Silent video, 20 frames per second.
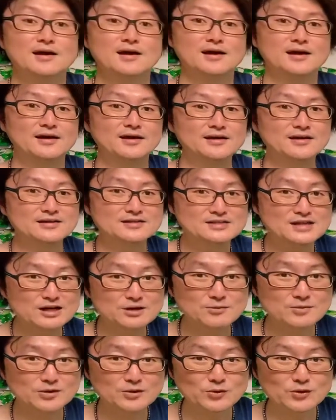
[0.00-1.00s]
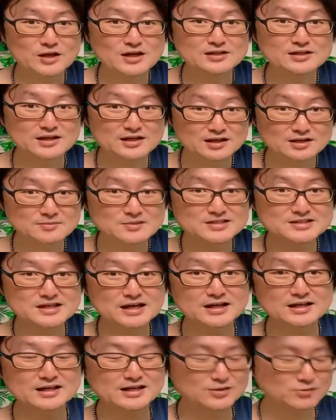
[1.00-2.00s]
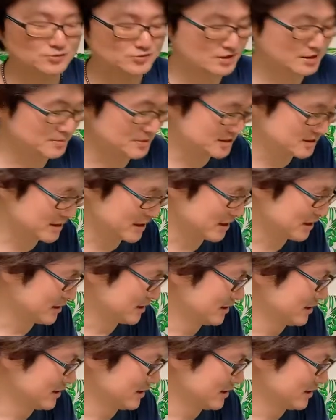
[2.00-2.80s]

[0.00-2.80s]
えー、最後までご覧いただきましてありがとうございました。